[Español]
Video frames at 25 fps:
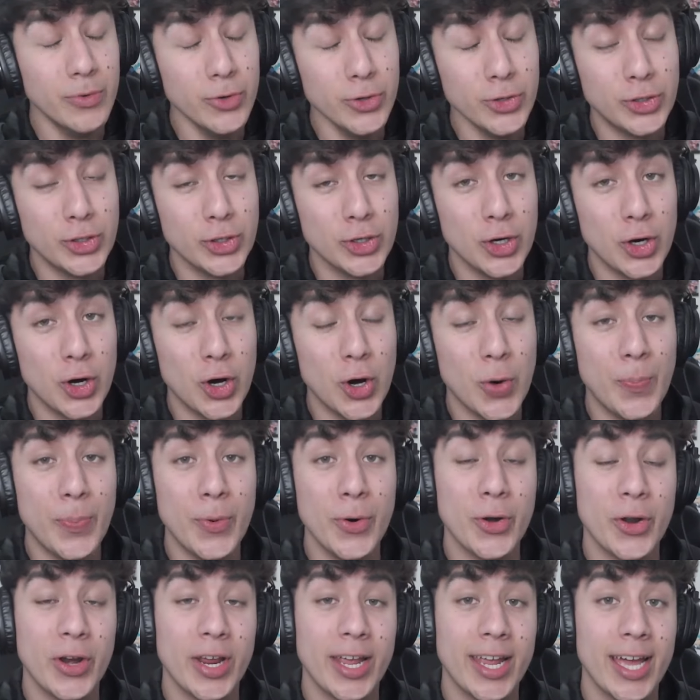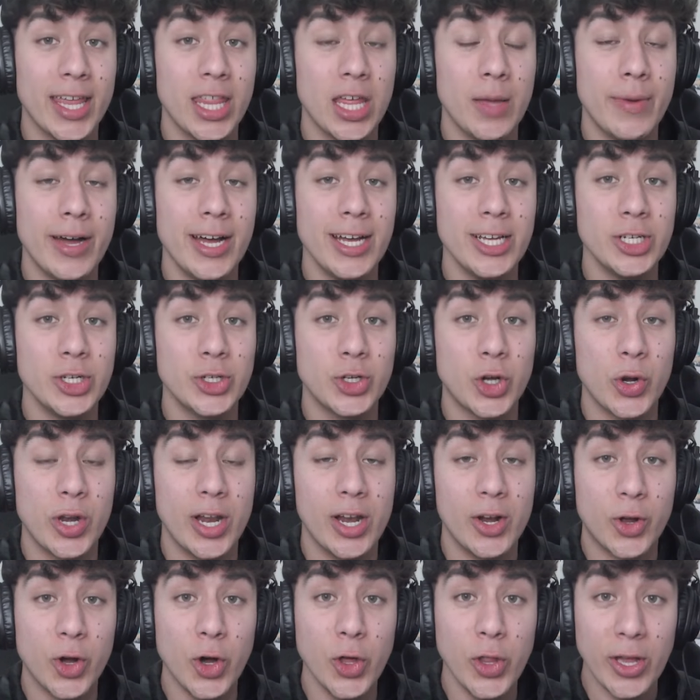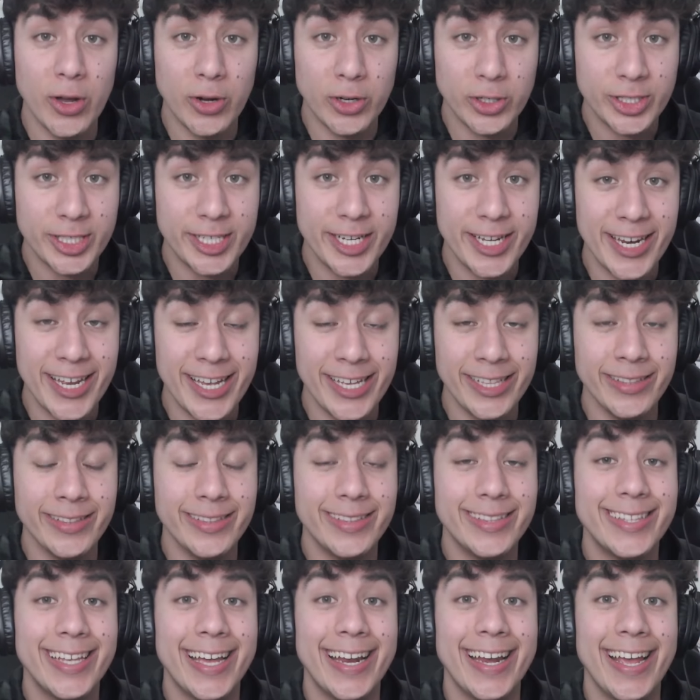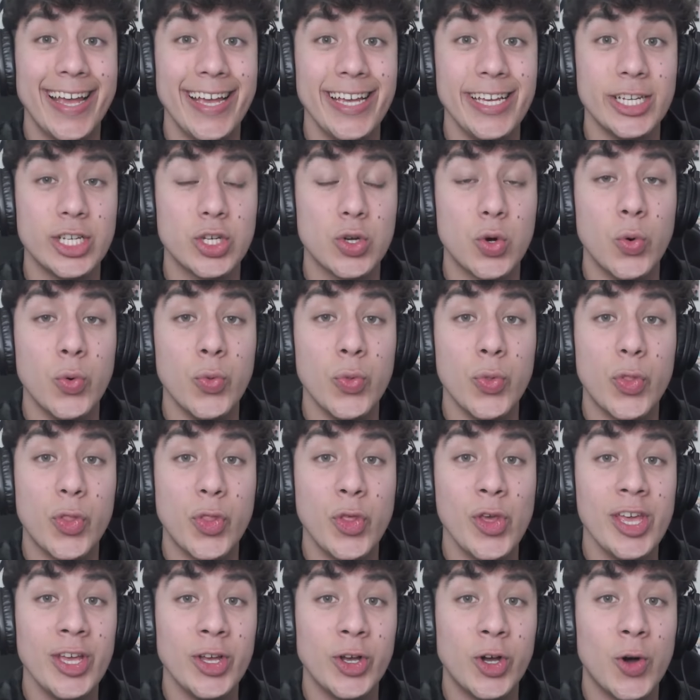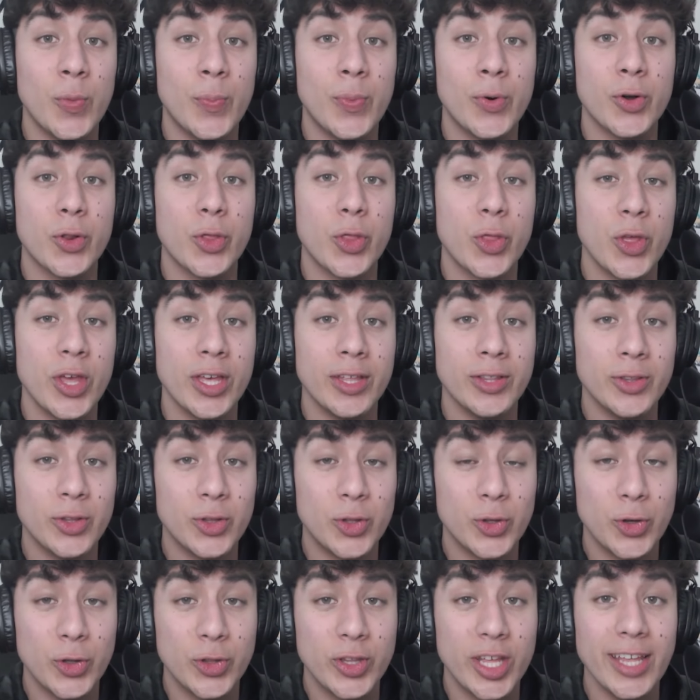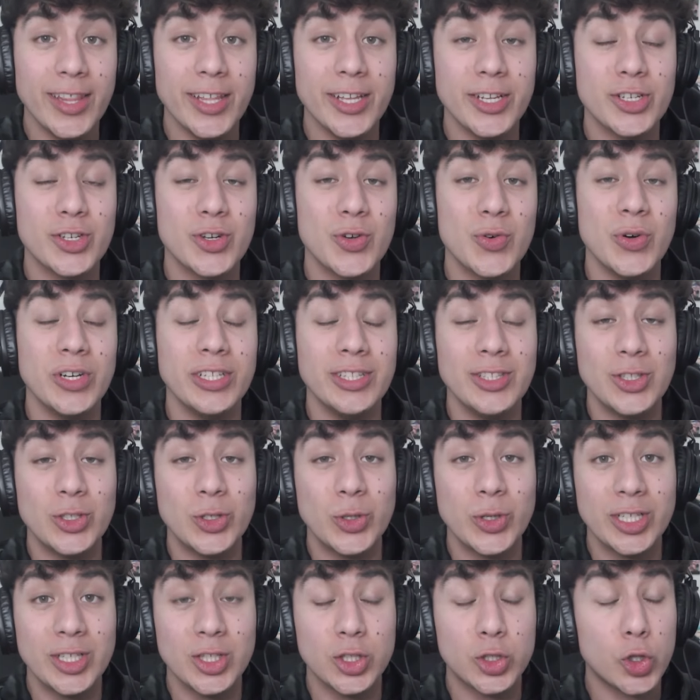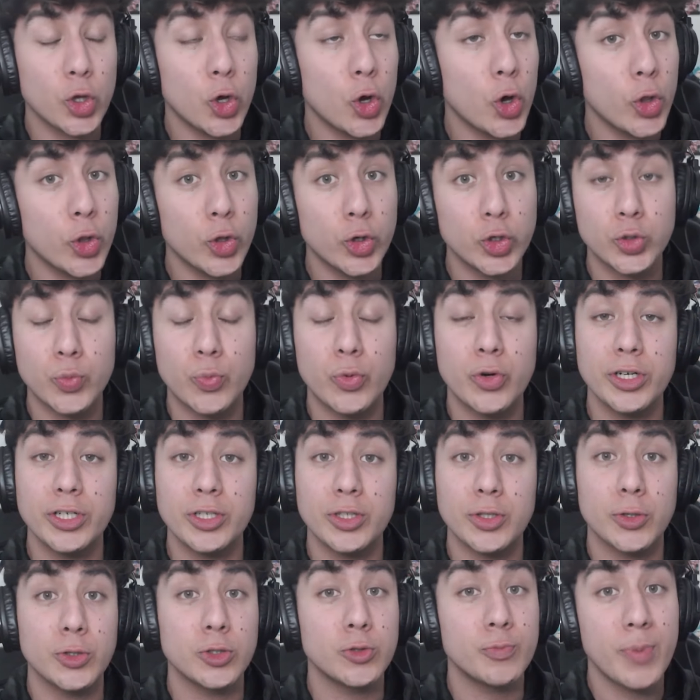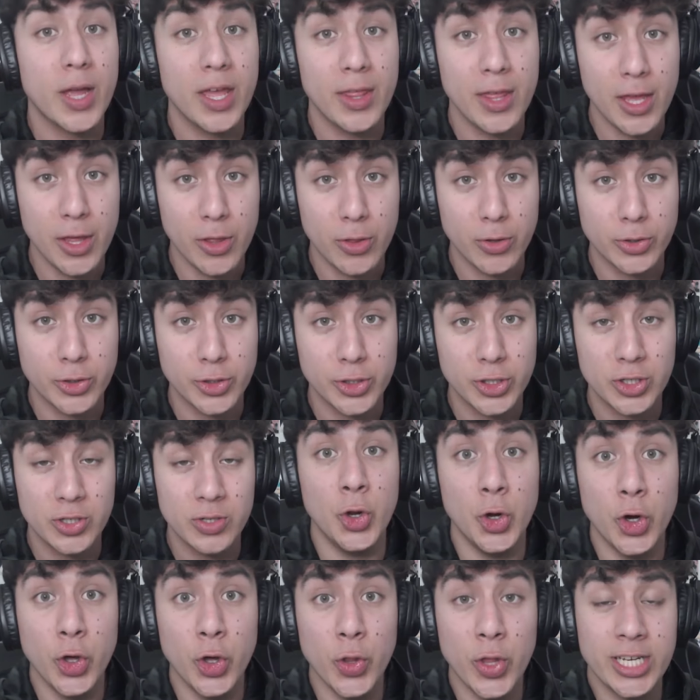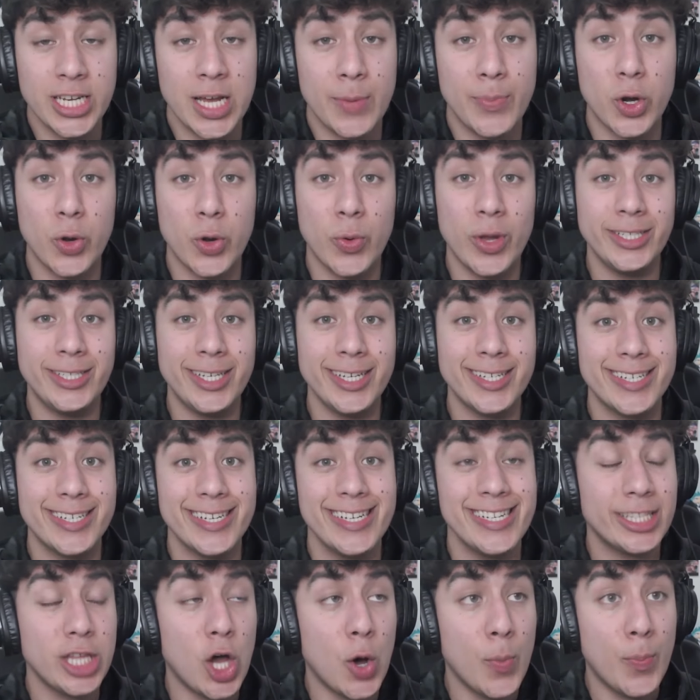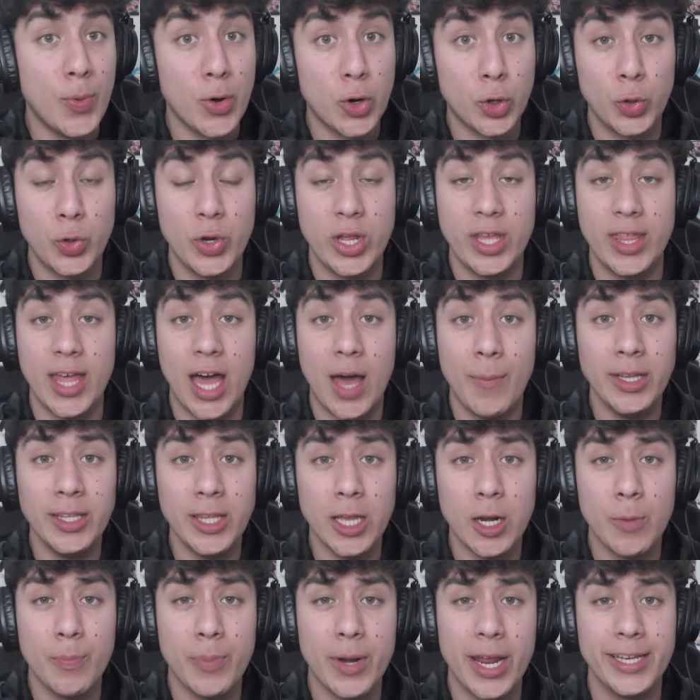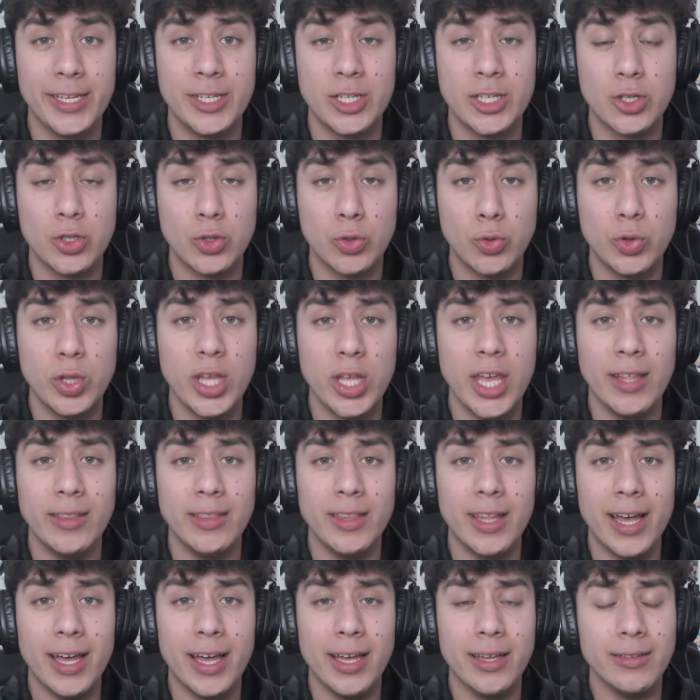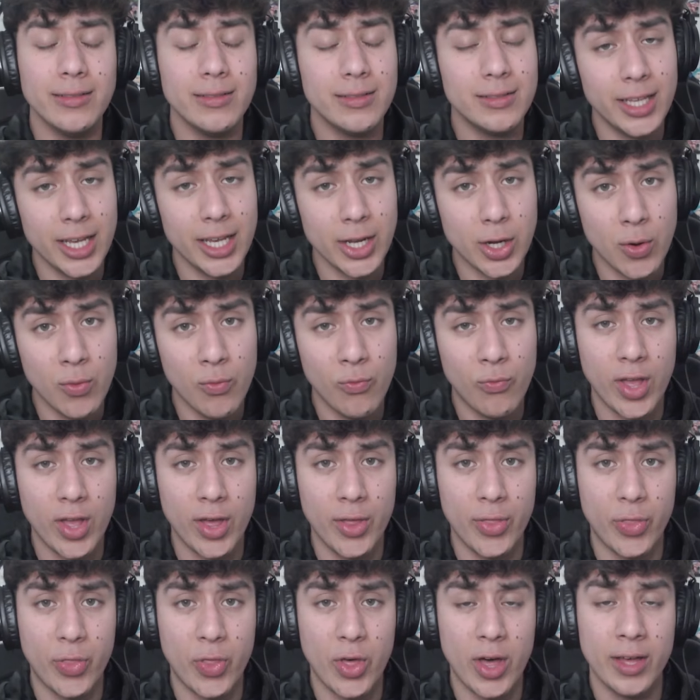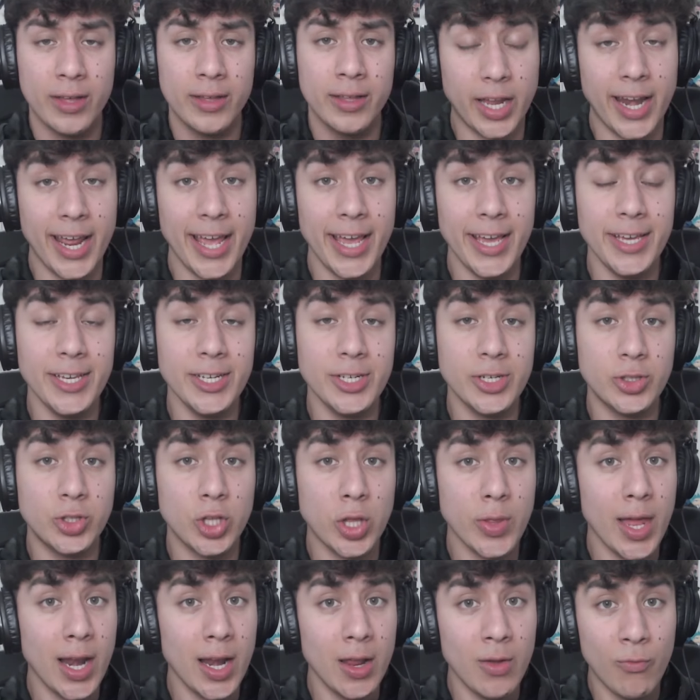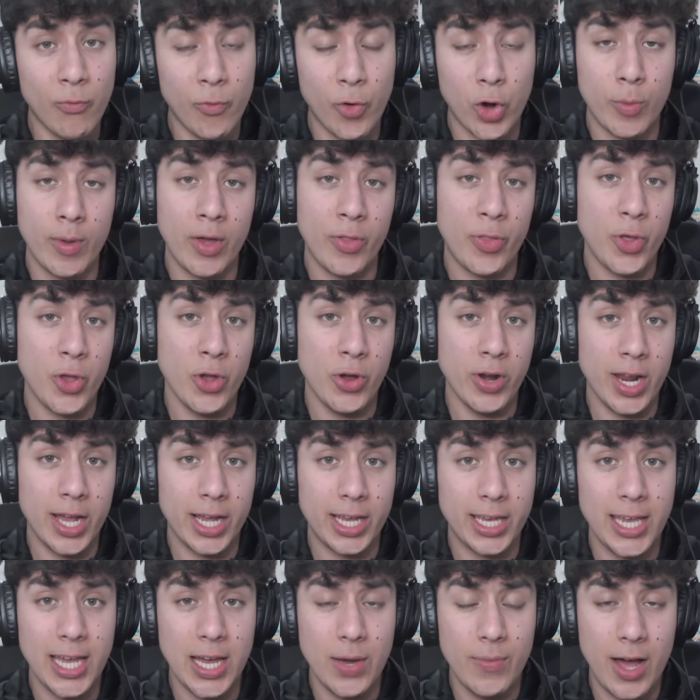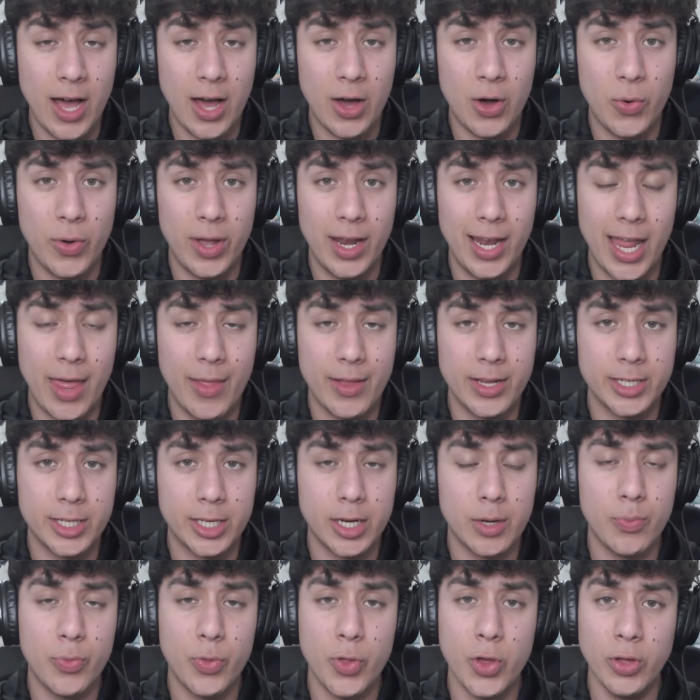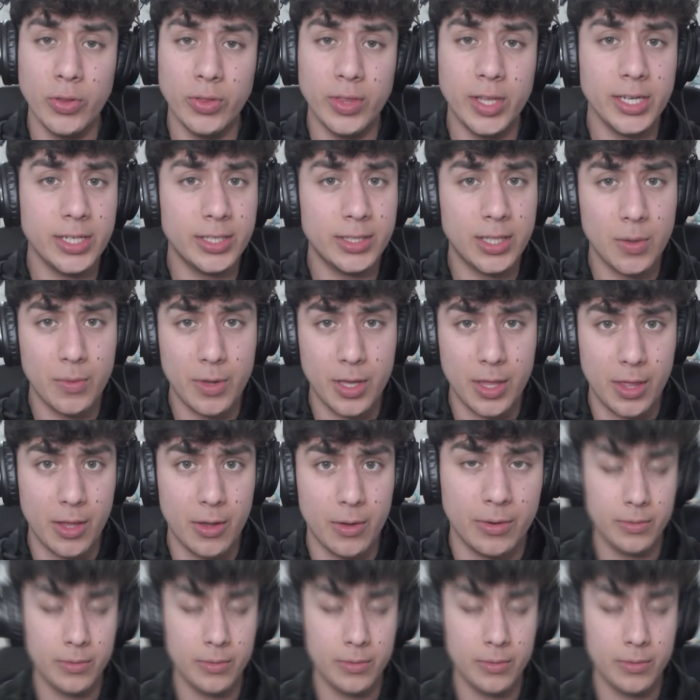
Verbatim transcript: mucho ojo porque además con el código CHIRIN tenéis un 5% de descuento en todos vuestros pedidos. No desaproveches esta oportunidad. Better Price, tu tienda de confianza. Tenéis toda la información aquí abajo en la descripción de este vídeo.